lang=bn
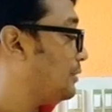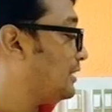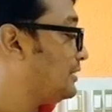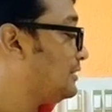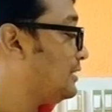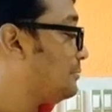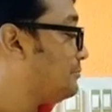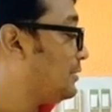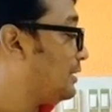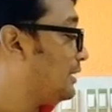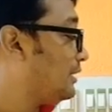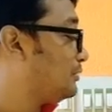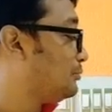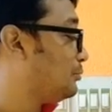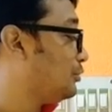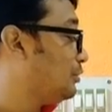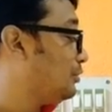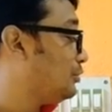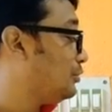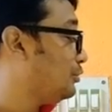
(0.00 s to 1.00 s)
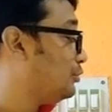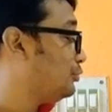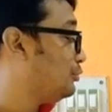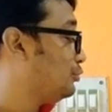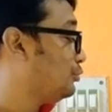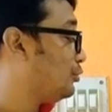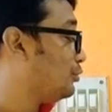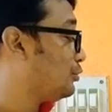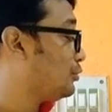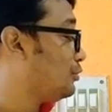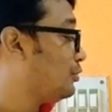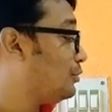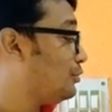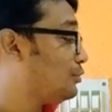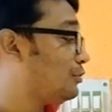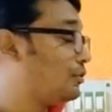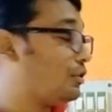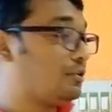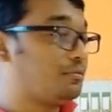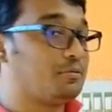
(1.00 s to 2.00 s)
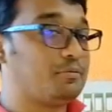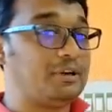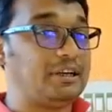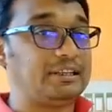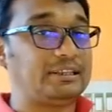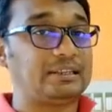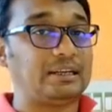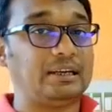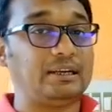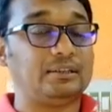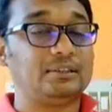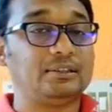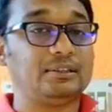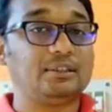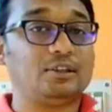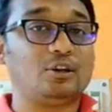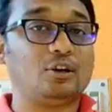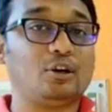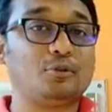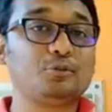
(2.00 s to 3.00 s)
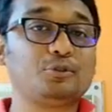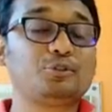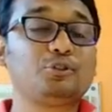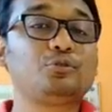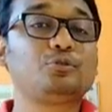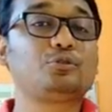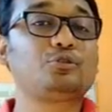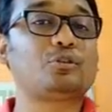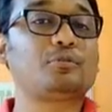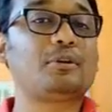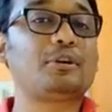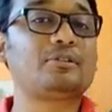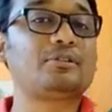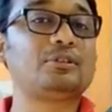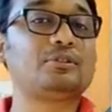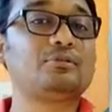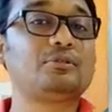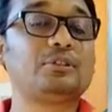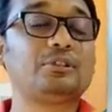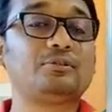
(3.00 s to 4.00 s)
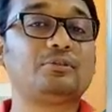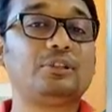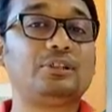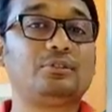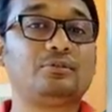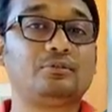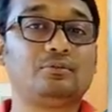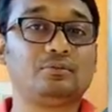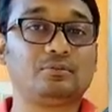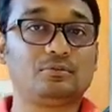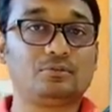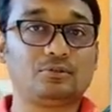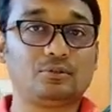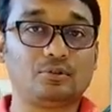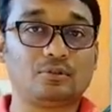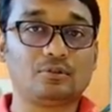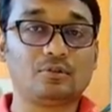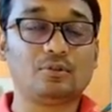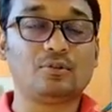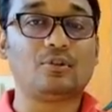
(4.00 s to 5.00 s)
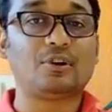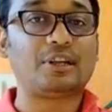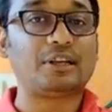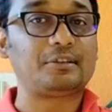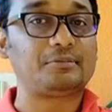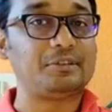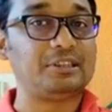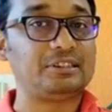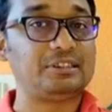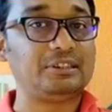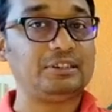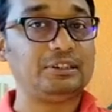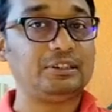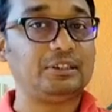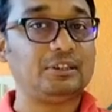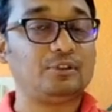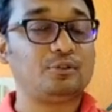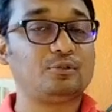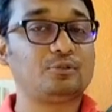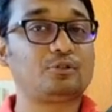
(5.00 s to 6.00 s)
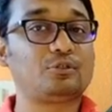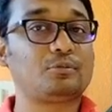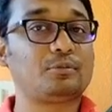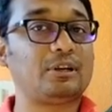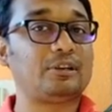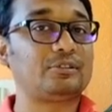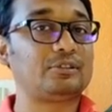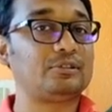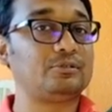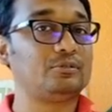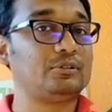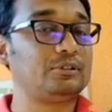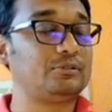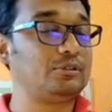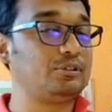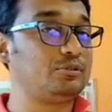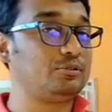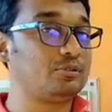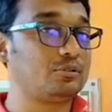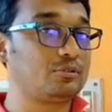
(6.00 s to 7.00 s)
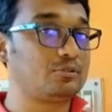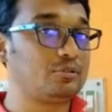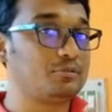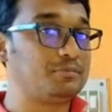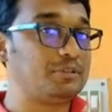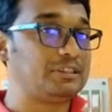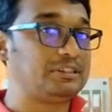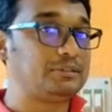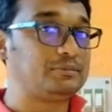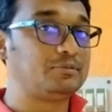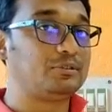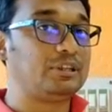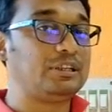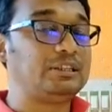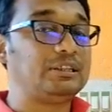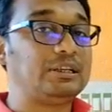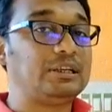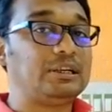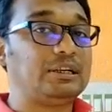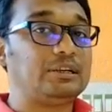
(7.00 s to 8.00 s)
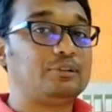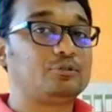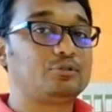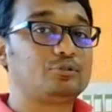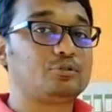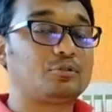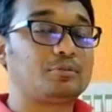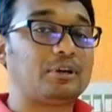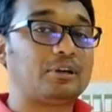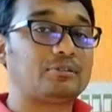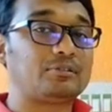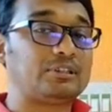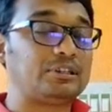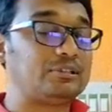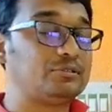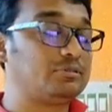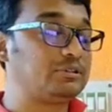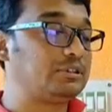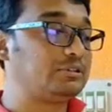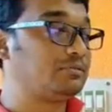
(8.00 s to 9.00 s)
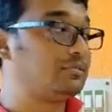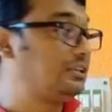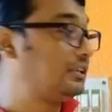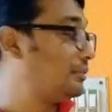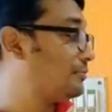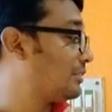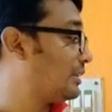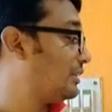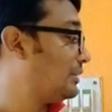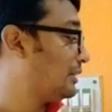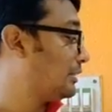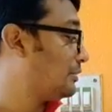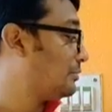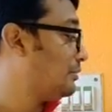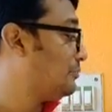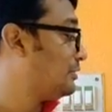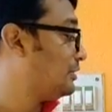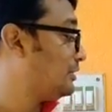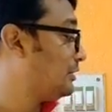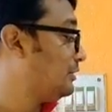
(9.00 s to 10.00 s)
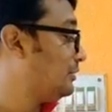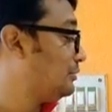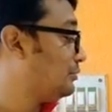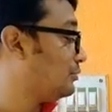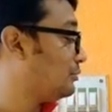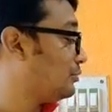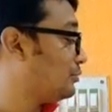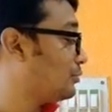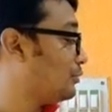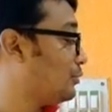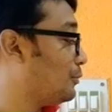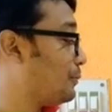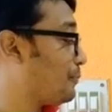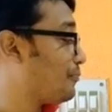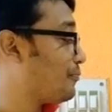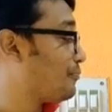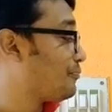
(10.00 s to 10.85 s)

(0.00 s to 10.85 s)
পাঁচ নম্বরে আসবো দৈর্ঘ্য ও অববাহিকা অবশ্যই উত্তর ভারতের নদীগুলির দৈর্ঘ্য অনেক বেশি উত্তর ভারতের নদীগুলির দৈর্ঘ্য বেশি বলেই উত্তর ভারতের নদীগুলি আমরা দেখতে পাই বেশি দৈর্ঘ্য